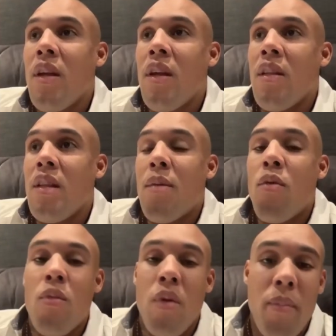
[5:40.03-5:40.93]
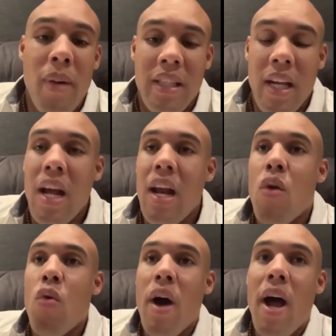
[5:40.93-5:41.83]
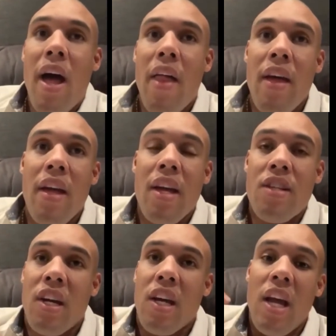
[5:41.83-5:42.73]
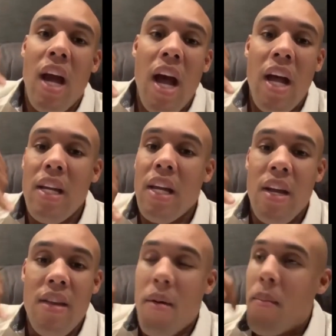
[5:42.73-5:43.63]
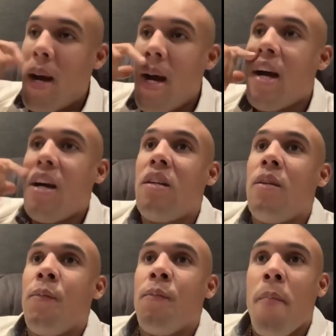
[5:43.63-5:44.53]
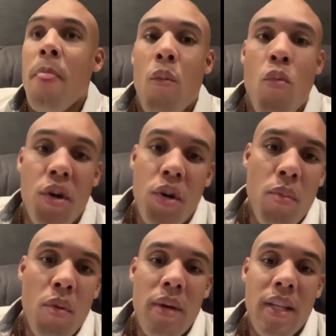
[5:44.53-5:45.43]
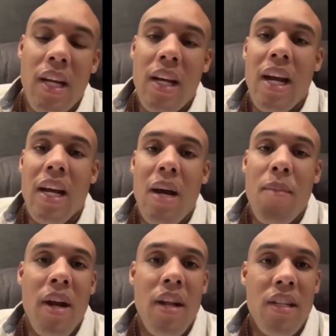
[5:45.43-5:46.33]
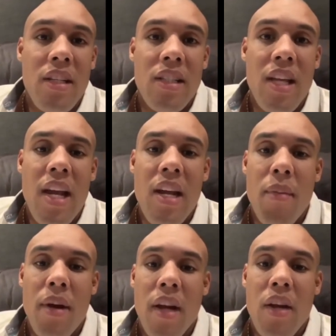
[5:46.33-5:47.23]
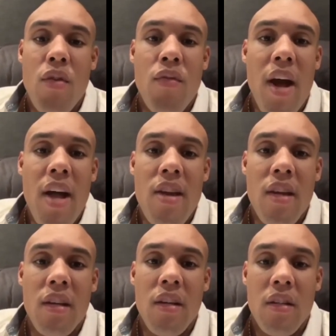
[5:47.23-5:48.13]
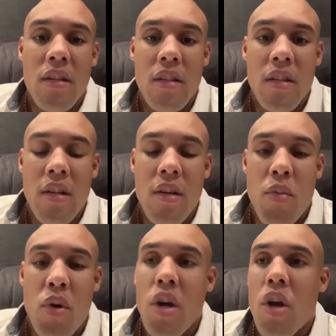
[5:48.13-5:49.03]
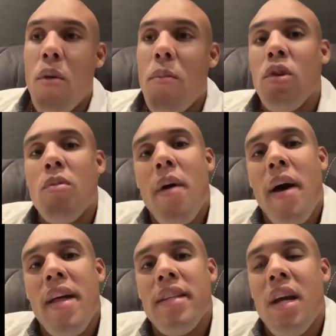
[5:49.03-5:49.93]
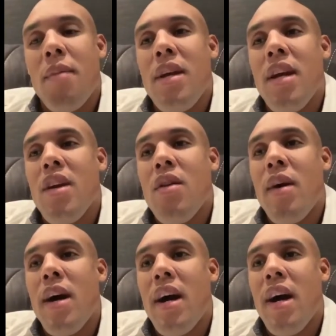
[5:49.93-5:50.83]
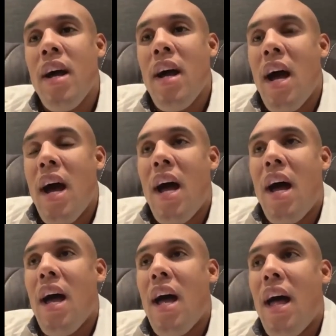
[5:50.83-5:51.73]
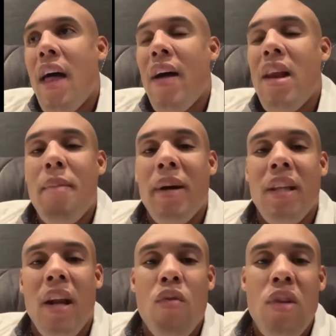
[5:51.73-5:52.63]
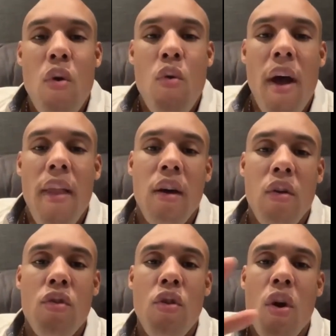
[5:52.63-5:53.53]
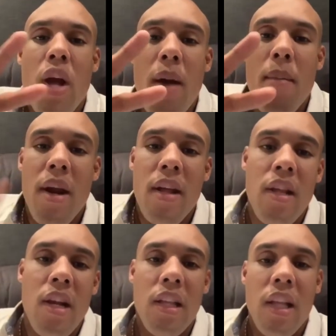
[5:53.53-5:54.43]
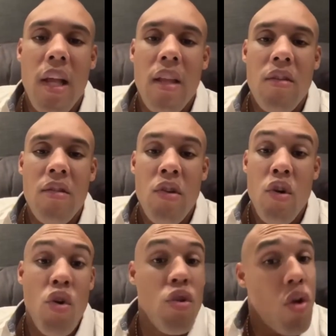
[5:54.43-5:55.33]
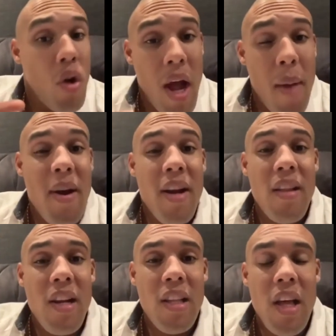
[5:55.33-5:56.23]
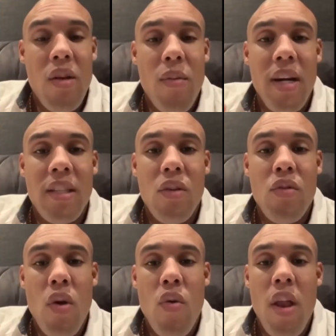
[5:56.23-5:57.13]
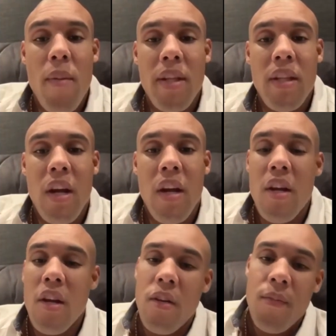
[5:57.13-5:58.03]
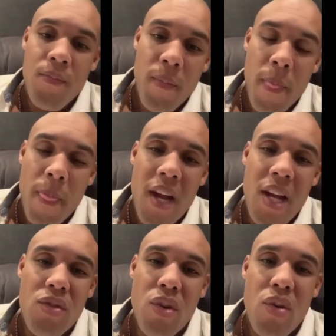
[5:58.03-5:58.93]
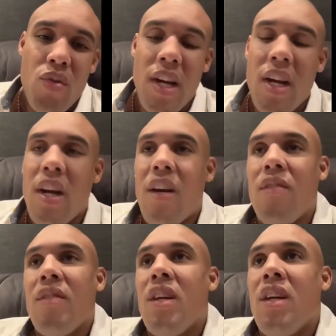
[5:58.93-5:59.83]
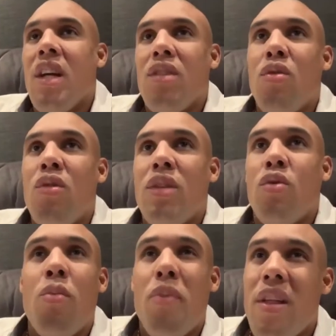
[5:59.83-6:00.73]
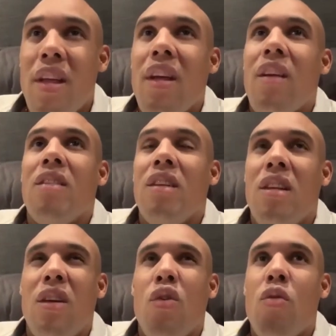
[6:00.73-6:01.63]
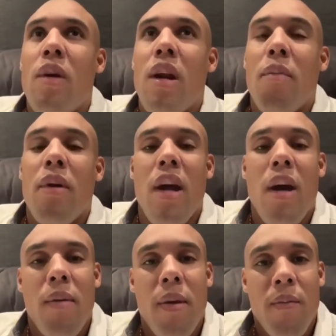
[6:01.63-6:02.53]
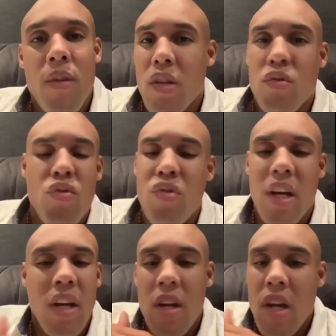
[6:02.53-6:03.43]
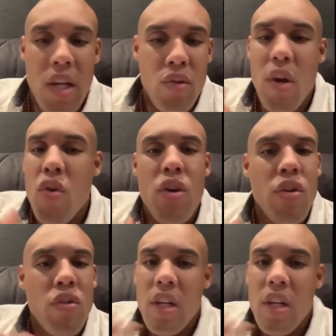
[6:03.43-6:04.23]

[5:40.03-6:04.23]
de volver para atrás la jugada y que chequear y que llamar, bueno, pues metan la cámara necesaria para que no fallen. Porque como tú me vas a decir a mí que ellos van a, a, darle para atrás una jugada con dos cámaras en el estadio. Con dos cámaras en el estadio van a hacer una jugada para atrás. Eso es una, es una estupidez, y disculpen la palabra. Es una, eso es algo que no tiene